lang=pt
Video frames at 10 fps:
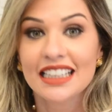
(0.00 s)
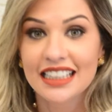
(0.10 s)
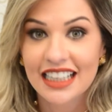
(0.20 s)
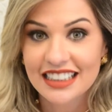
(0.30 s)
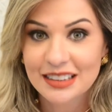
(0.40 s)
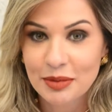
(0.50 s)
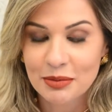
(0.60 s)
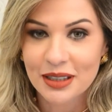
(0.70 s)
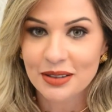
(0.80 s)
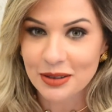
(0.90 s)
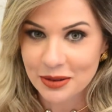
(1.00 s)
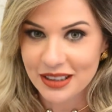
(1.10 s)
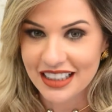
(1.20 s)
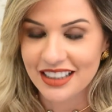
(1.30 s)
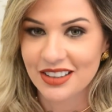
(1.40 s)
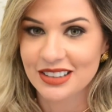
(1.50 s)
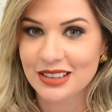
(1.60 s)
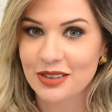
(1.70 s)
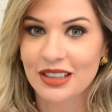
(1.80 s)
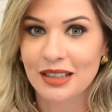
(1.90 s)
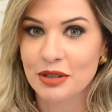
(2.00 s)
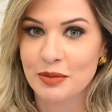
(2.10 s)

E esse primeiro look que nós escolhemos